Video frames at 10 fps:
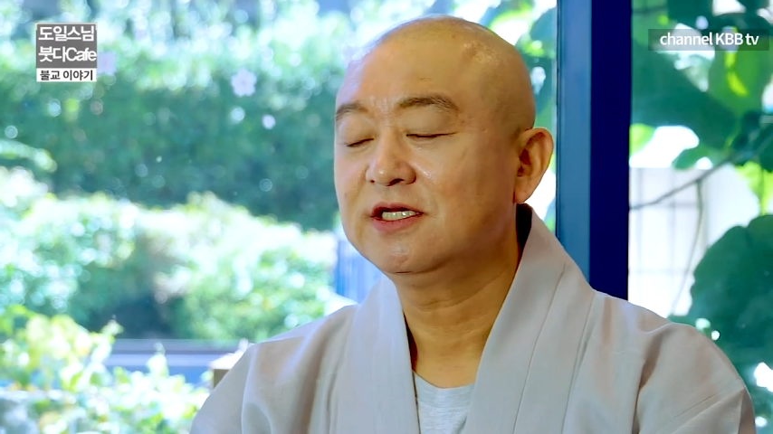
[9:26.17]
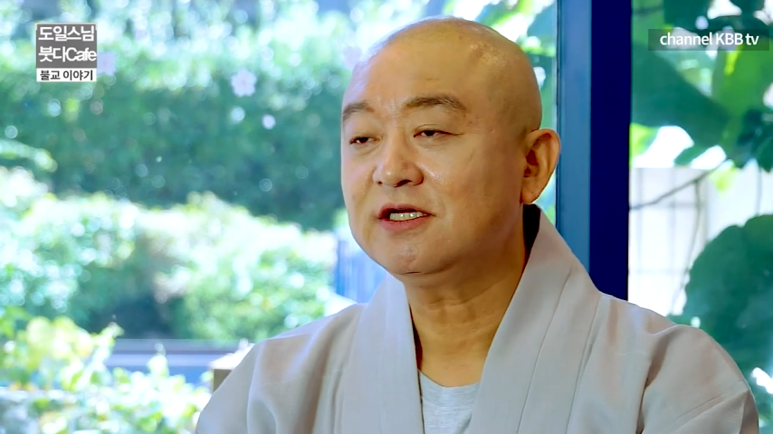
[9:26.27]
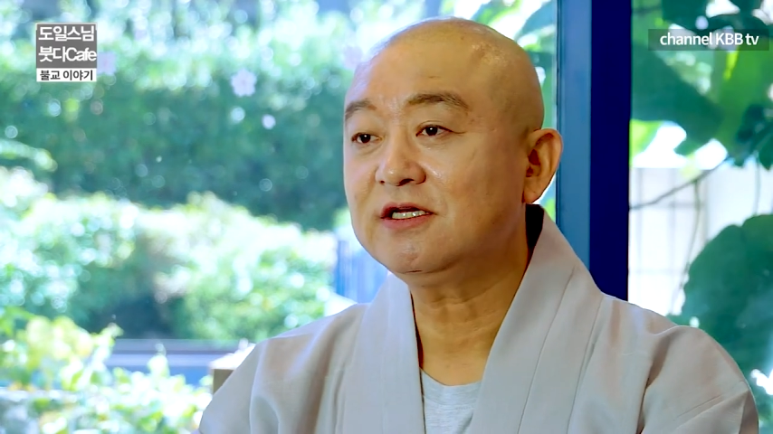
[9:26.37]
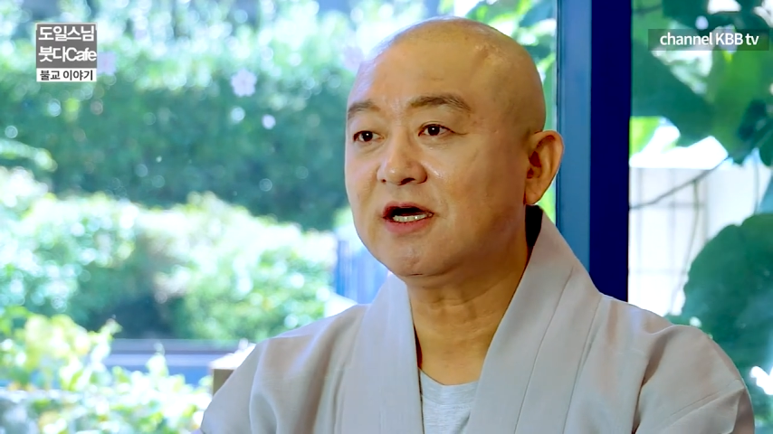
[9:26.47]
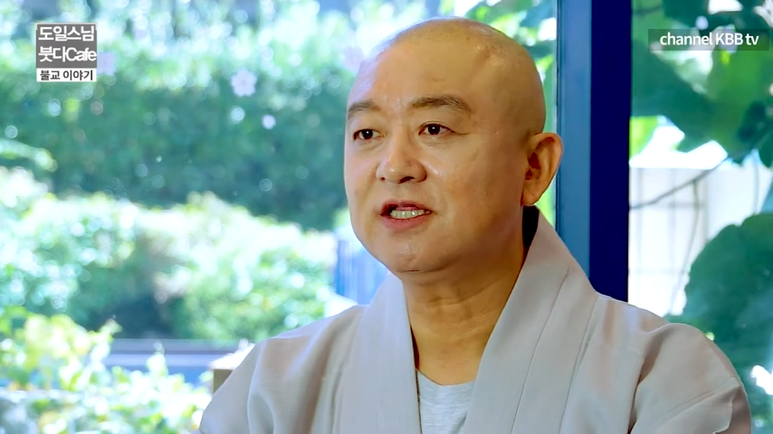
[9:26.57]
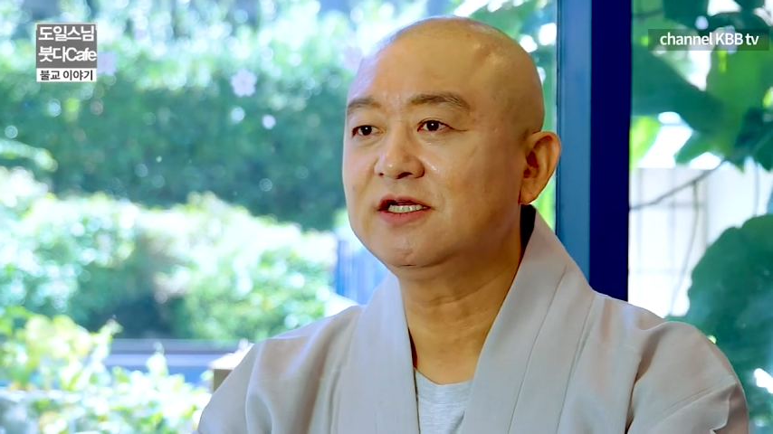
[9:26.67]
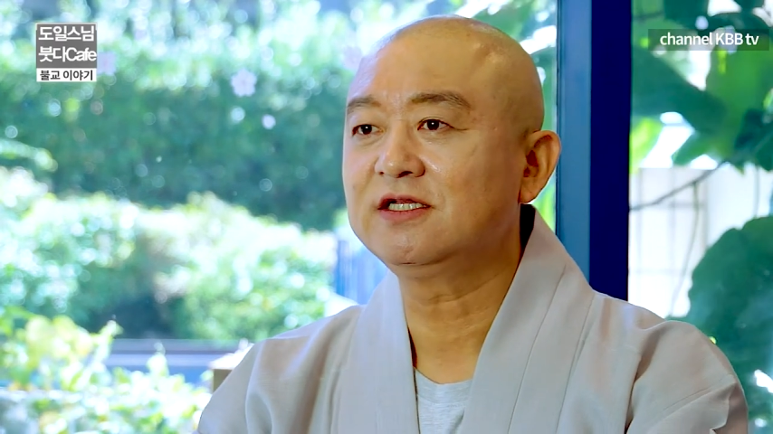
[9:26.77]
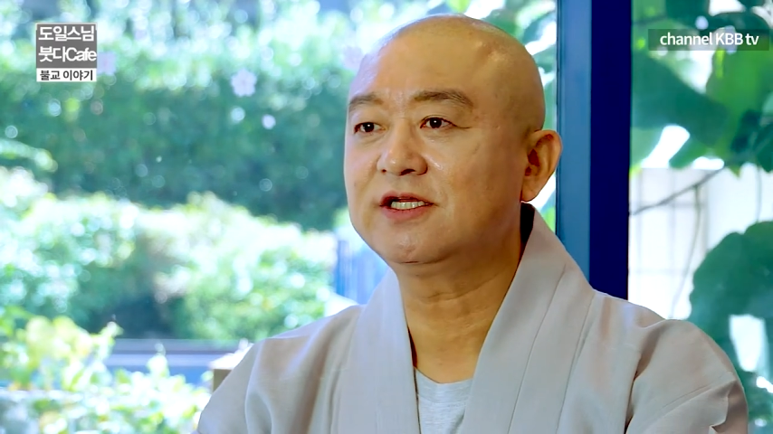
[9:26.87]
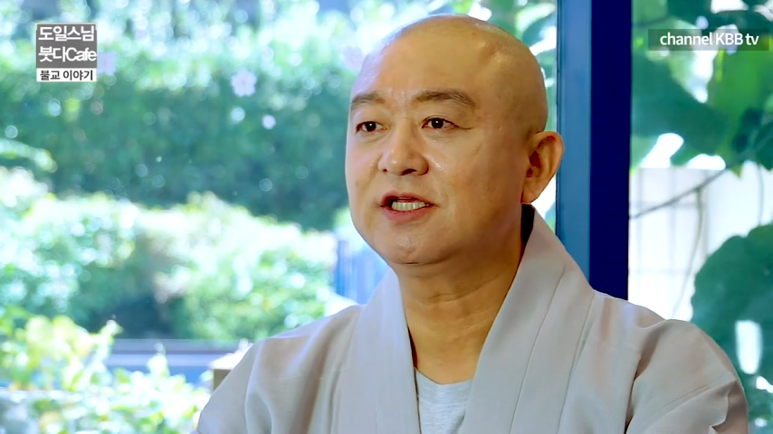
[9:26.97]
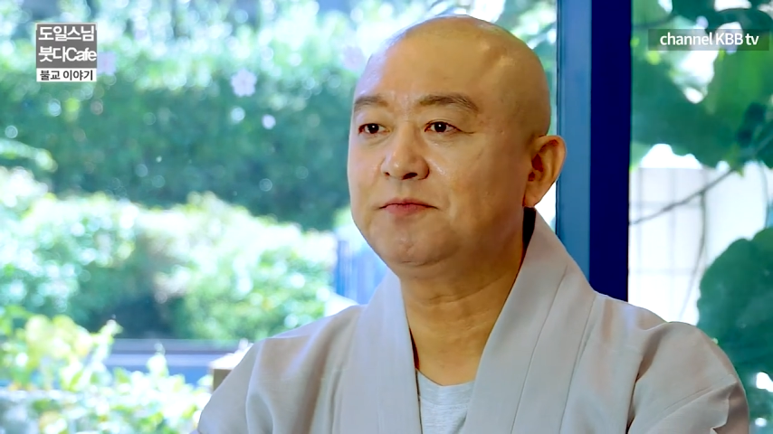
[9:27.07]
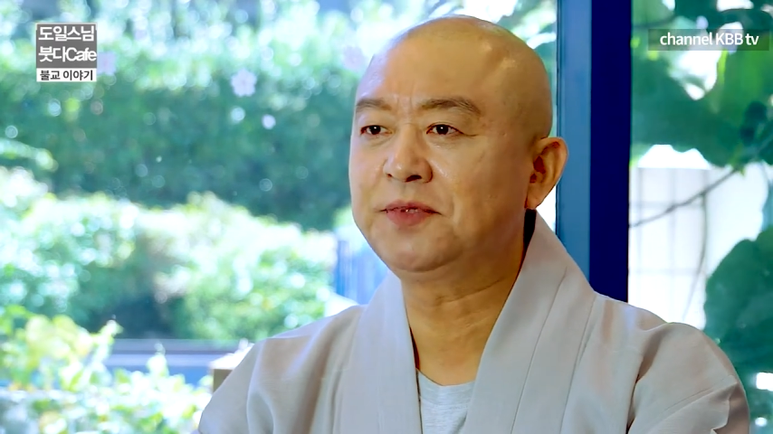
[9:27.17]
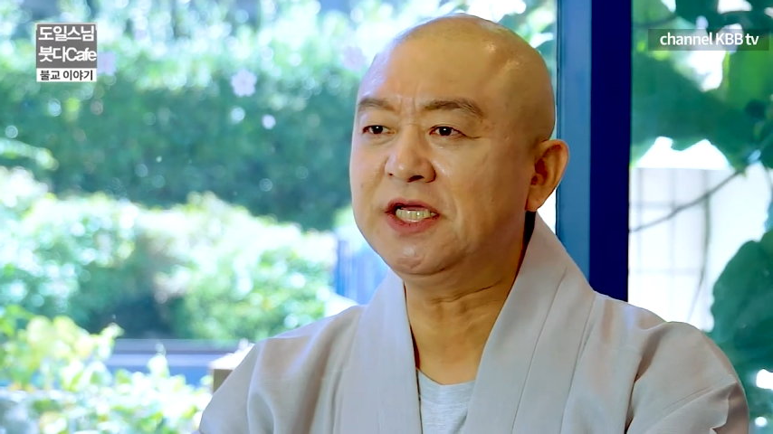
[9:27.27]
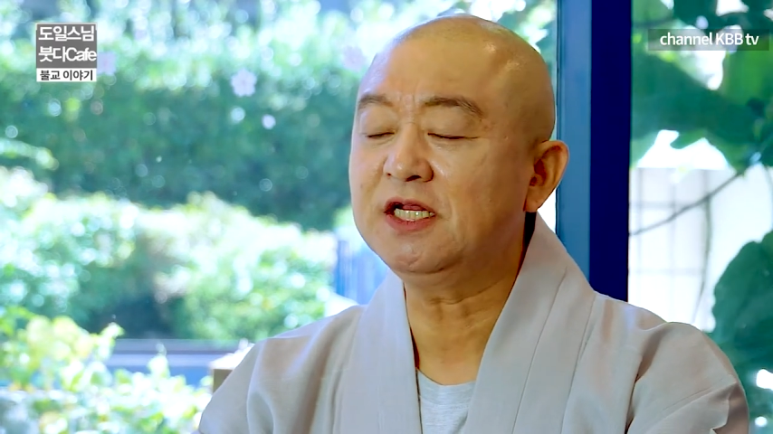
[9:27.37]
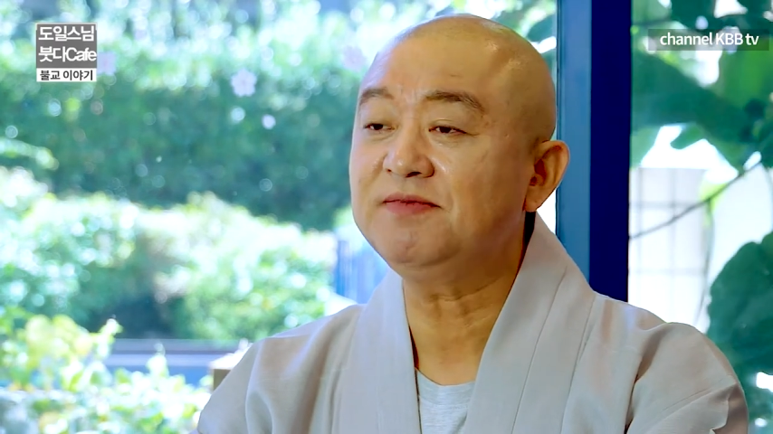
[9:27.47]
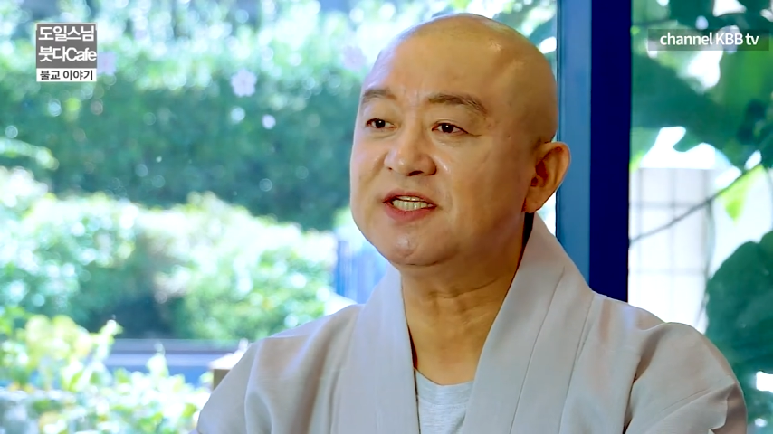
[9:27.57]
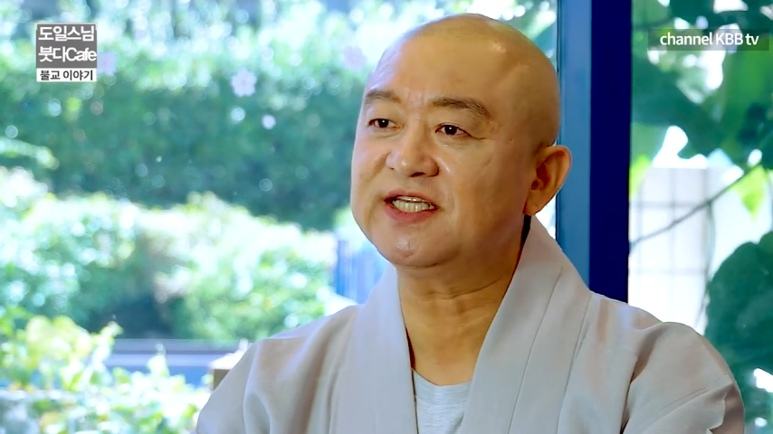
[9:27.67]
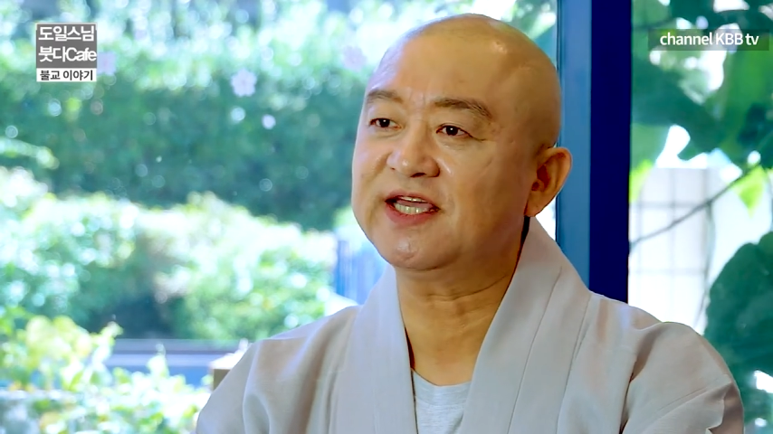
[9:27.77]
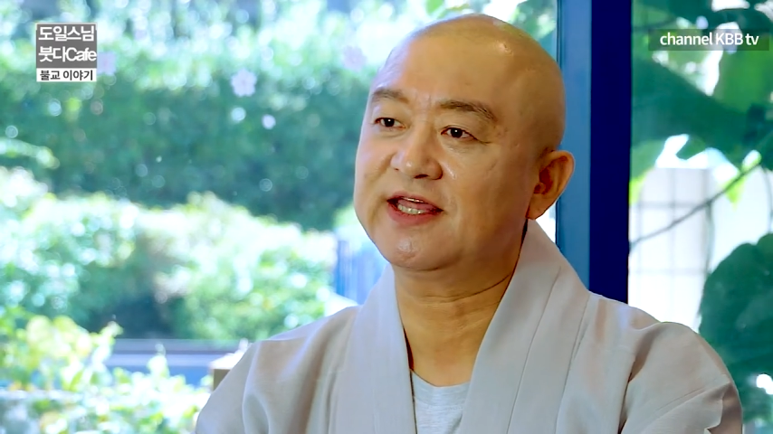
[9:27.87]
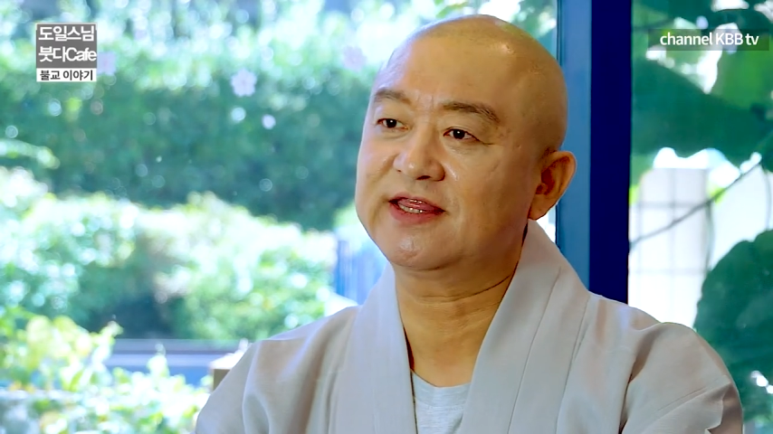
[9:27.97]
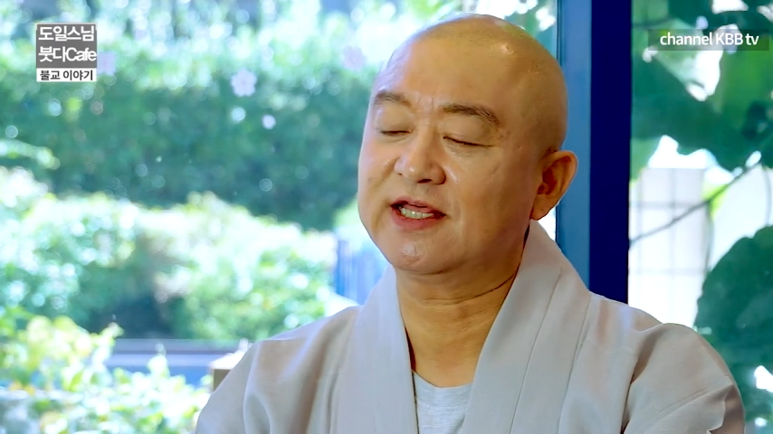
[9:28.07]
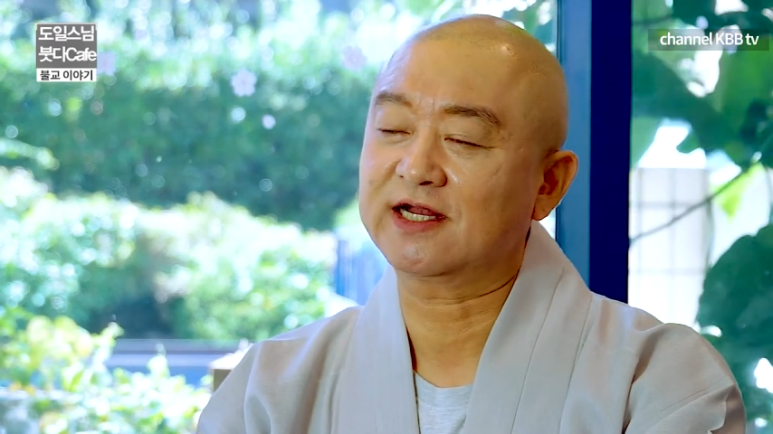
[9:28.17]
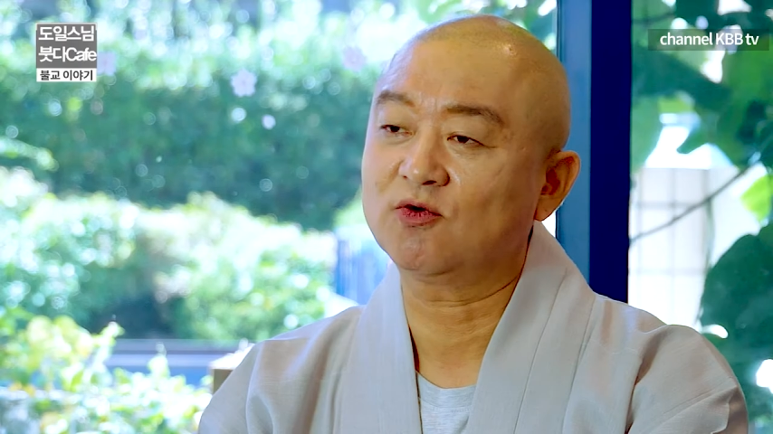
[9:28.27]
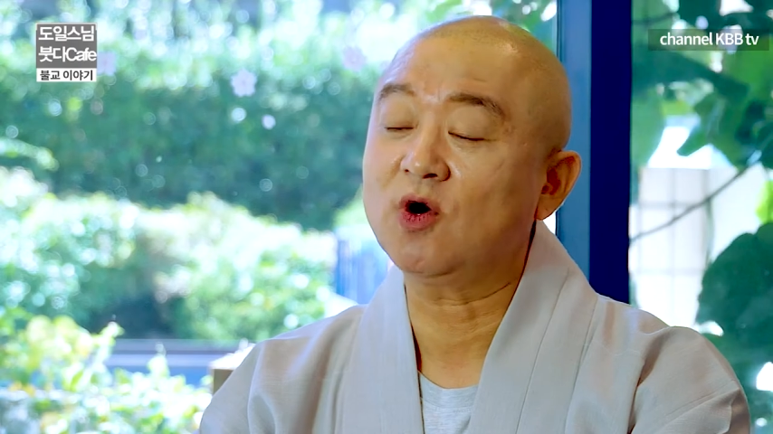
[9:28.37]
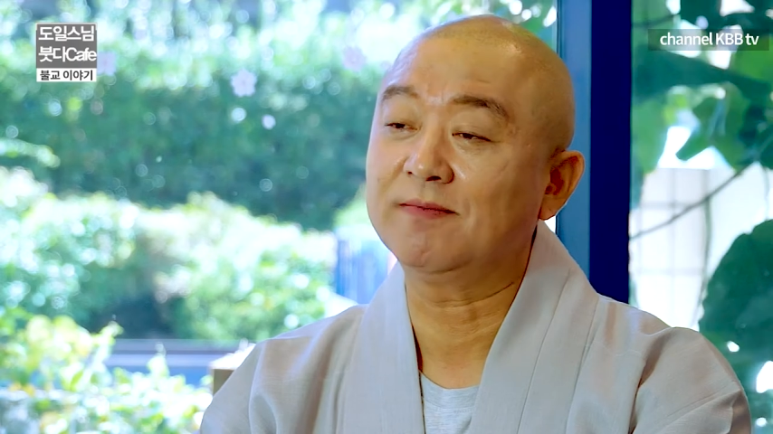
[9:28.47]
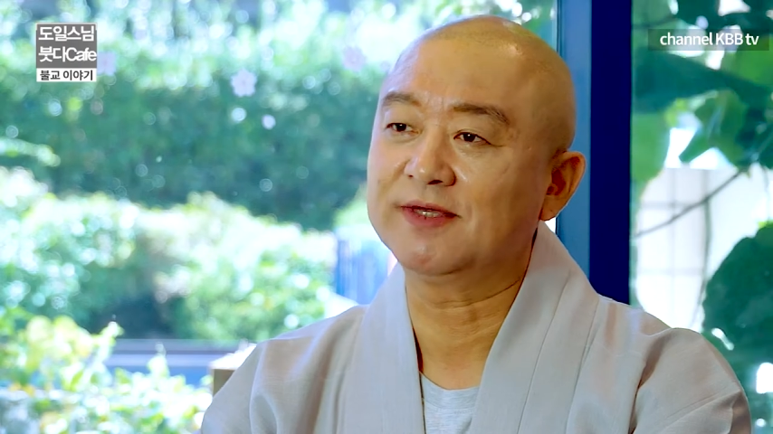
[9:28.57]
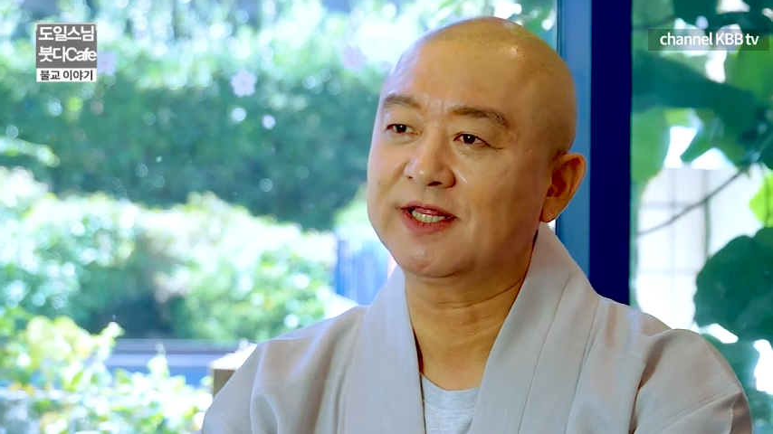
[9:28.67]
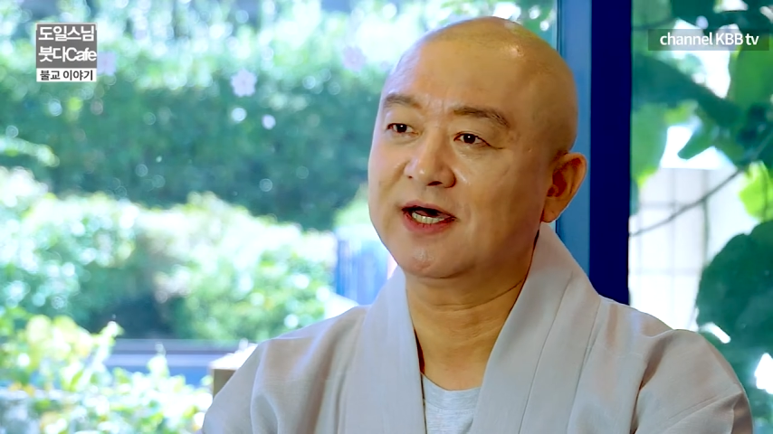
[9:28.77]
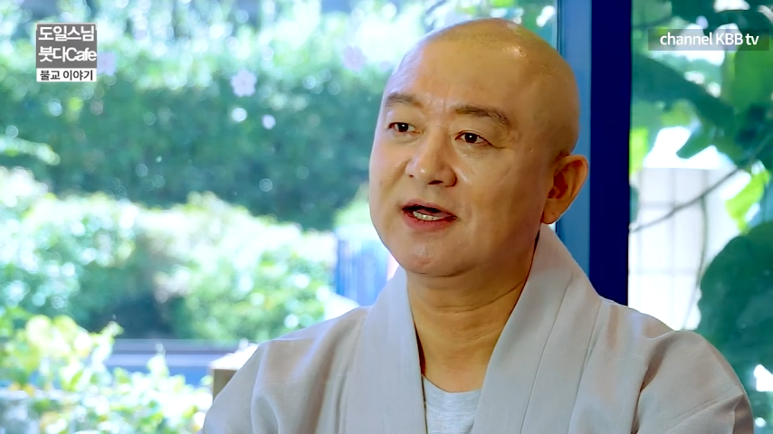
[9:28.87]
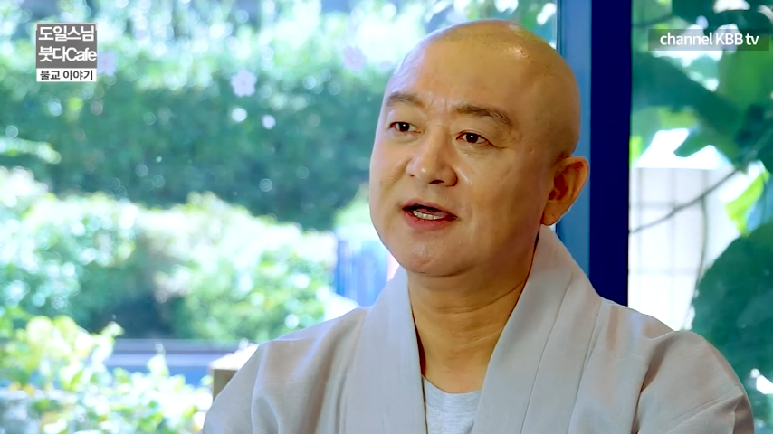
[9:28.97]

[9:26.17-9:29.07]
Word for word: 이러한 일들이 비일비재했다라고 합니다.